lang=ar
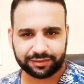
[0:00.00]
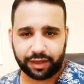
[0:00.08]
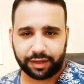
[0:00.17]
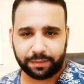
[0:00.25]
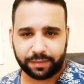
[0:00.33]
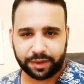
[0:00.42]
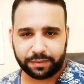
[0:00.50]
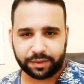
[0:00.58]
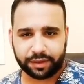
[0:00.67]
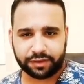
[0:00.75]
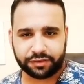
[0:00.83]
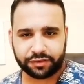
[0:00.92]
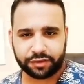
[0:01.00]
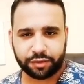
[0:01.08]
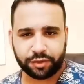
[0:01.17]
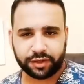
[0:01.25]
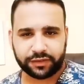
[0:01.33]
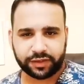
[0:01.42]
باجمل ناس في
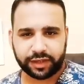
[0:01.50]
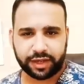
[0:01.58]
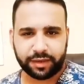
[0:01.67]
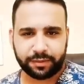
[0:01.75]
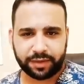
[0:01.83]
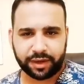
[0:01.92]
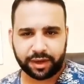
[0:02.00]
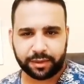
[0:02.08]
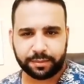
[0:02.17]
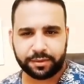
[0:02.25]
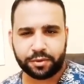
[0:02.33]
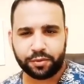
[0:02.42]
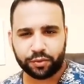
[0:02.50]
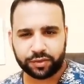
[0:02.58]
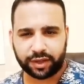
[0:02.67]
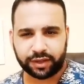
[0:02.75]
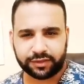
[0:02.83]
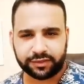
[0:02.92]
الدنيا سريعا برحب بكم
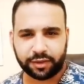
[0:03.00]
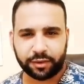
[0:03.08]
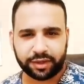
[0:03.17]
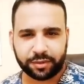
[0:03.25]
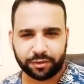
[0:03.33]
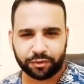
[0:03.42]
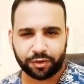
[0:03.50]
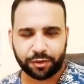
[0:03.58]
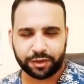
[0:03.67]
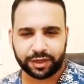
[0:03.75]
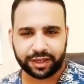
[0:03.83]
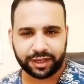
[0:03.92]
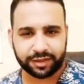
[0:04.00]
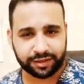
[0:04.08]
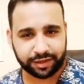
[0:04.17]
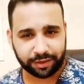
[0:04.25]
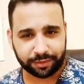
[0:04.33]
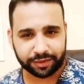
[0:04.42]
وثلاث ثواني برضو اقول الجديد
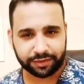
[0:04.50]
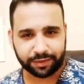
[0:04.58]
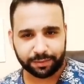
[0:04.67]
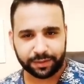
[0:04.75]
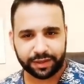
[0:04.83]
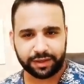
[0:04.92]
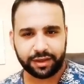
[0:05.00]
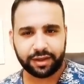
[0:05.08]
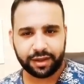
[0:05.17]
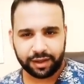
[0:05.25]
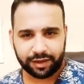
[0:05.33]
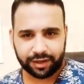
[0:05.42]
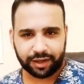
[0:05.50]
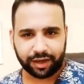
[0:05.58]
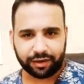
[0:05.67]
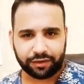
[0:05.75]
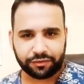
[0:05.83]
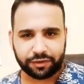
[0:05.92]
اللي بينضم لنا
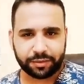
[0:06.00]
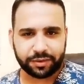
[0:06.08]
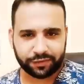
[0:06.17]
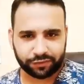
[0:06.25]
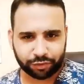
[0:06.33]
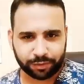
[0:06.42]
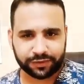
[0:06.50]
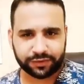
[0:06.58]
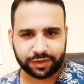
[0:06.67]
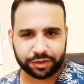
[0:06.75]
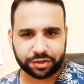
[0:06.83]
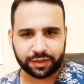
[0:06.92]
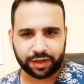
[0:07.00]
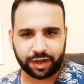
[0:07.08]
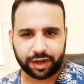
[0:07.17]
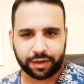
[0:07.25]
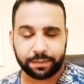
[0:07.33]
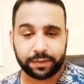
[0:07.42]
يعرفنا بنفسه بس عشان
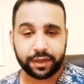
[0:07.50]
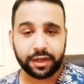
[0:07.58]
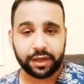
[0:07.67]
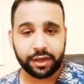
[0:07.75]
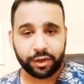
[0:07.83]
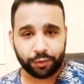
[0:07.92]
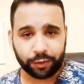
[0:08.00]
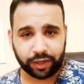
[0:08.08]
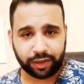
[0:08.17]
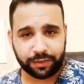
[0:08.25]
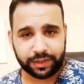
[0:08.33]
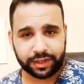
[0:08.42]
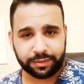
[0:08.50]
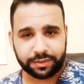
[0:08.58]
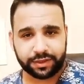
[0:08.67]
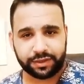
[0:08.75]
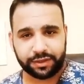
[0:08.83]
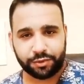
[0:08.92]
ارحب بيه ويلا بينا
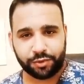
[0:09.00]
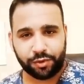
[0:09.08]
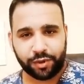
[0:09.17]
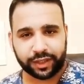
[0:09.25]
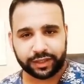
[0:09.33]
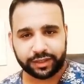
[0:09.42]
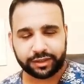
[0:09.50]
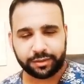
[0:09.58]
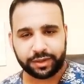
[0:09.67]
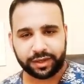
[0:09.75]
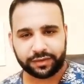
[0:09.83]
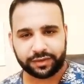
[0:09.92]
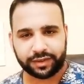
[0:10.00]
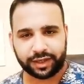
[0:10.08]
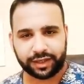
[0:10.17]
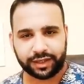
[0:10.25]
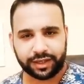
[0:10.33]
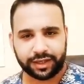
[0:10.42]
نبتدي وكل واحد يكتب لنا في
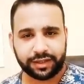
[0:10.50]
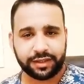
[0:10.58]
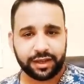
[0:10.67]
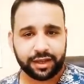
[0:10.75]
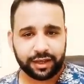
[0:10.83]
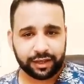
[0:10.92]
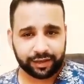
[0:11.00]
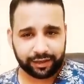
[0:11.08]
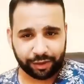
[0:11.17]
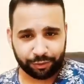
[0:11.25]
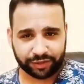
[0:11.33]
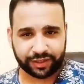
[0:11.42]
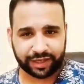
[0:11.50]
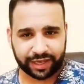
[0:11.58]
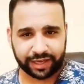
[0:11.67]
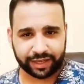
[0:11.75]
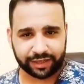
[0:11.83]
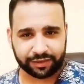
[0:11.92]
التعليقات لو
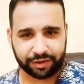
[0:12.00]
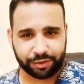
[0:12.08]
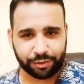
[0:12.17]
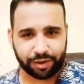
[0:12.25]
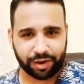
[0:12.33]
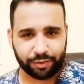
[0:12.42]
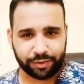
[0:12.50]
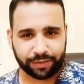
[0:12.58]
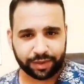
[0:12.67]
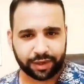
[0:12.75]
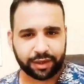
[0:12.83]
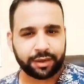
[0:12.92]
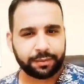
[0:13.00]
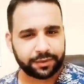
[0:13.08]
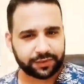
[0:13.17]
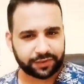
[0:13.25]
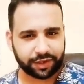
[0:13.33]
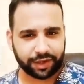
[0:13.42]
اتخان رجل او امراه
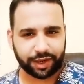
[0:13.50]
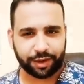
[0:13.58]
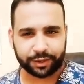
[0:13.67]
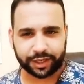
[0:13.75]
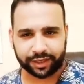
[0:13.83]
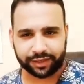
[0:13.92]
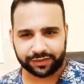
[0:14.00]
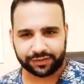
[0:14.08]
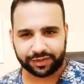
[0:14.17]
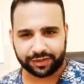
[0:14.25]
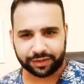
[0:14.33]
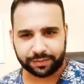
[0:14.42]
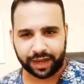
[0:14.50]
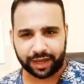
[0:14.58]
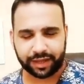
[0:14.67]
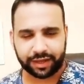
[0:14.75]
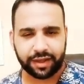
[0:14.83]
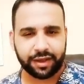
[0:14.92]
بصراحه ويخليه صادق
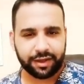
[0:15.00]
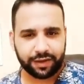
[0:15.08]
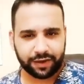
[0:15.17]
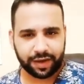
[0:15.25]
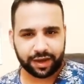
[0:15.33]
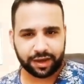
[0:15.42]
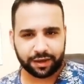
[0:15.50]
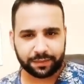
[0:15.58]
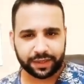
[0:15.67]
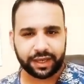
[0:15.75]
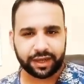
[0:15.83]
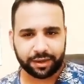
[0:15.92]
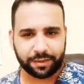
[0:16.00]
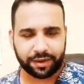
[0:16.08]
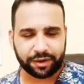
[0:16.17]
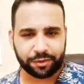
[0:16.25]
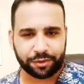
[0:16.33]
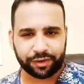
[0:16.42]
معانا هيعمل يا إيه؟
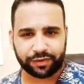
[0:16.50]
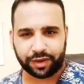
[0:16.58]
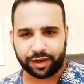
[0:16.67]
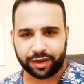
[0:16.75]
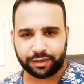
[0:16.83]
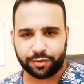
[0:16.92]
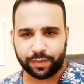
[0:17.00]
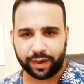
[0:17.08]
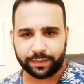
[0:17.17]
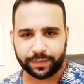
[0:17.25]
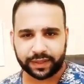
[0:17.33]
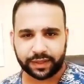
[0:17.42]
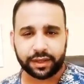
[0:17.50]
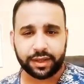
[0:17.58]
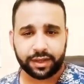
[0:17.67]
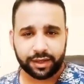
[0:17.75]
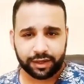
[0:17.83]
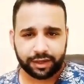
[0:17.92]
نبارة كل تعليقاتكم عامة
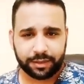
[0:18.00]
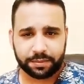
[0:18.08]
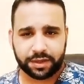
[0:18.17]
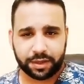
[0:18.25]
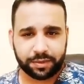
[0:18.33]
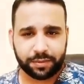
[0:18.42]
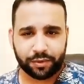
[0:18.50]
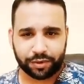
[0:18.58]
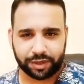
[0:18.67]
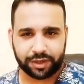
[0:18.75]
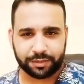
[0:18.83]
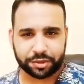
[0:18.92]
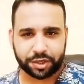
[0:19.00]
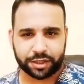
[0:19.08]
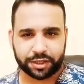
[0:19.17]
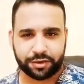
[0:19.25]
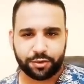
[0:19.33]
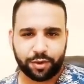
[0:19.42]
نبدأ ببرجي مش
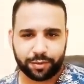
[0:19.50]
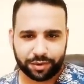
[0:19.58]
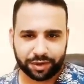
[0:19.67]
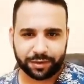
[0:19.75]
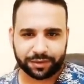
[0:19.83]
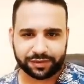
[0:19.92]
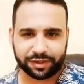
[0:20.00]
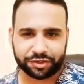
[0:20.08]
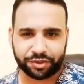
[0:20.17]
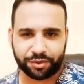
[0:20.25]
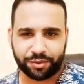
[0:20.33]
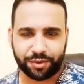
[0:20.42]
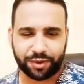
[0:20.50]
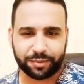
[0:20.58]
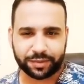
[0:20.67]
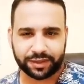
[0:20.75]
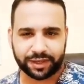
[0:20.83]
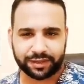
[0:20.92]
عشان هو برجي بس عشان هو
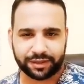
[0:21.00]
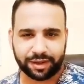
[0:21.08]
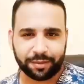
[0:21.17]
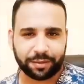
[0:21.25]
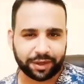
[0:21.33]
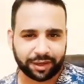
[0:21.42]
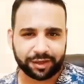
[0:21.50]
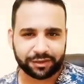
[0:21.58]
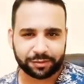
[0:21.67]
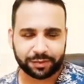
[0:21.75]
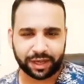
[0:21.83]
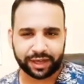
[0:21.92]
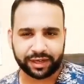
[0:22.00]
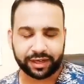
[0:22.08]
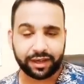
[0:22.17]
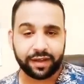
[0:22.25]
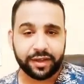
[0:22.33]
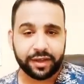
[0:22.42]
بداية الأبراج غصب
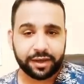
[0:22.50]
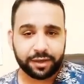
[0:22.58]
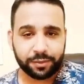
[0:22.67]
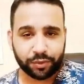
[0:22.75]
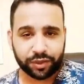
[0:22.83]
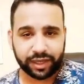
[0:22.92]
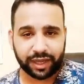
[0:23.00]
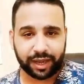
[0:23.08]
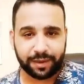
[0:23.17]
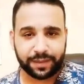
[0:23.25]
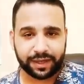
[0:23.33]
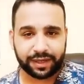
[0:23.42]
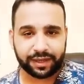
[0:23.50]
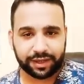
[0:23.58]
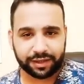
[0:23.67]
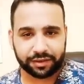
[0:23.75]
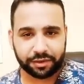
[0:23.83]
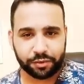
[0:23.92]
عننا برج الحمل
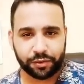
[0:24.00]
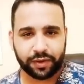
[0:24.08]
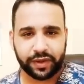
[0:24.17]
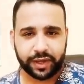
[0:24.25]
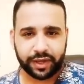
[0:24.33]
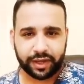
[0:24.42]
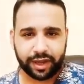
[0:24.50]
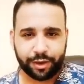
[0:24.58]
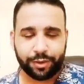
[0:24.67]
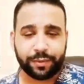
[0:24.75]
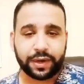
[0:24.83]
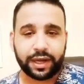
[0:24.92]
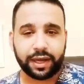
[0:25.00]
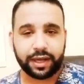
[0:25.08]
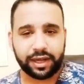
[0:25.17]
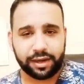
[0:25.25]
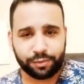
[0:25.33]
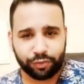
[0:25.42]
الناري رجل أو امرأة
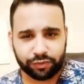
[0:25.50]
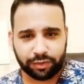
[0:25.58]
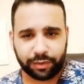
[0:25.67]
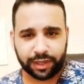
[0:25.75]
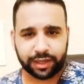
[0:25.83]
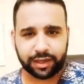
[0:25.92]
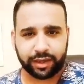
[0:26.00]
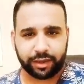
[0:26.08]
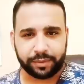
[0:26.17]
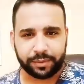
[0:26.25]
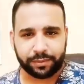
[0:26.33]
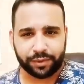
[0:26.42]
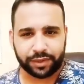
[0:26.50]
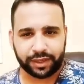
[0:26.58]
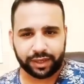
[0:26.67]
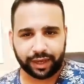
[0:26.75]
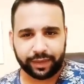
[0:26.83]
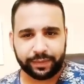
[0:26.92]
إيه المتوقع من برج
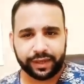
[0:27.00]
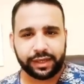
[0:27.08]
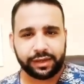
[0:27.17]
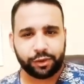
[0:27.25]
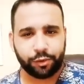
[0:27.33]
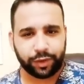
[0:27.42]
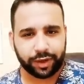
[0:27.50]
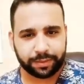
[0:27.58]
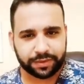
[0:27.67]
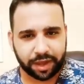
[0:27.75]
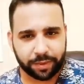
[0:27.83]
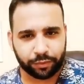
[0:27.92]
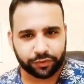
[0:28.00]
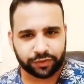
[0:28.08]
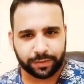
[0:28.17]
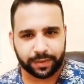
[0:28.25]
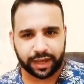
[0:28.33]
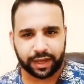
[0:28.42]
الحمل هو لا بتاع
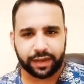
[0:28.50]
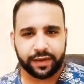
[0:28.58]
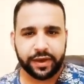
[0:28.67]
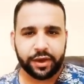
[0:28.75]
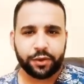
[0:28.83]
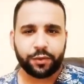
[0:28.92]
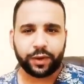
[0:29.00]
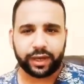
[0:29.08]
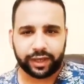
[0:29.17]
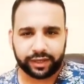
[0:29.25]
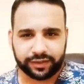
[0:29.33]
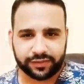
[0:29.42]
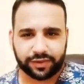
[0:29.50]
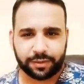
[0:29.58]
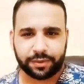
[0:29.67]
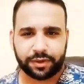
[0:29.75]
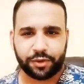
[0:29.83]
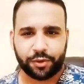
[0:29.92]
مسامحة ولا ليه
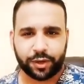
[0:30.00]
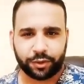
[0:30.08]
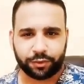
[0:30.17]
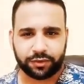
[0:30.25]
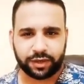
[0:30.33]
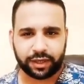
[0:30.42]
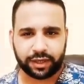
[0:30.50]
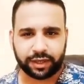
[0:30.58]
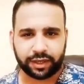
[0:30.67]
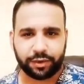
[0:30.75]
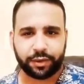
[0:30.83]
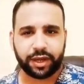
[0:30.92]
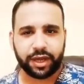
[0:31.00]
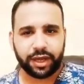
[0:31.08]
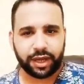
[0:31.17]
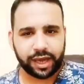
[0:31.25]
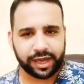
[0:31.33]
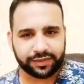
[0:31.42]
صبر إن هو يردها لك أوي
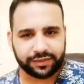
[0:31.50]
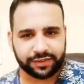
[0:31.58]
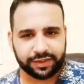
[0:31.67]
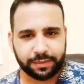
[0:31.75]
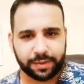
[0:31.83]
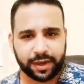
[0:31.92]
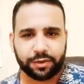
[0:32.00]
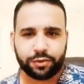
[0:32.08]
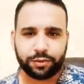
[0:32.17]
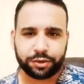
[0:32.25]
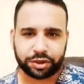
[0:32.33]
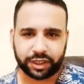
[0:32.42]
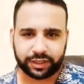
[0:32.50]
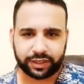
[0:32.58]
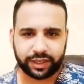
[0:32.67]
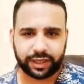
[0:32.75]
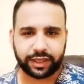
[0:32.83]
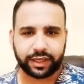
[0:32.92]
هيسيبك ومش
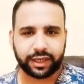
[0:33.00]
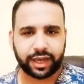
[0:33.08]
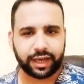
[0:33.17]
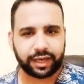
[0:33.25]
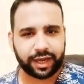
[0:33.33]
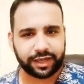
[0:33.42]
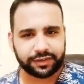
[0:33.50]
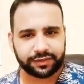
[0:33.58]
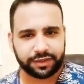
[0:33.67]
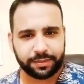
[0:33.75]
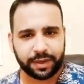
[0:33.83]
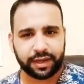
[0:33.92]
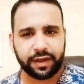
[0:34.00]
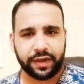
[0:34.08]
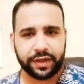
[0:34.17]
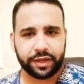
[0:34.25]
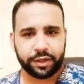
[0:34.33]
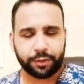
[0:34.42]
هتلاقيه يعني هيسيبك
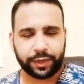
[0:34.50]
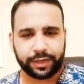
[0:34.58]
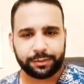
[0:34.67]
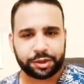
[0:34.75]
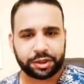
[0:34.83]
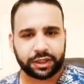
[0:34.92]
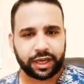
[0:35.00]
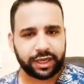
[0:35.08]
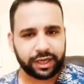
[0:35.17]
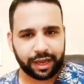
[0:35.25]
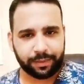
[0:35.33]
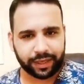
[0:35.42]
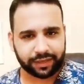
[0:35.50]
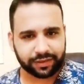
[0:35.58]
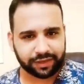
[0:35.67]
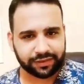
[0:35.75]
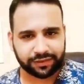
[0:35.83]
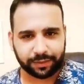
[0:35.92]
ويمشي اي نعم
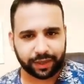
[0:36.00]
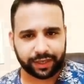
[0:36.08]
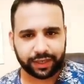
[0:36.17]
هيتعصب عليك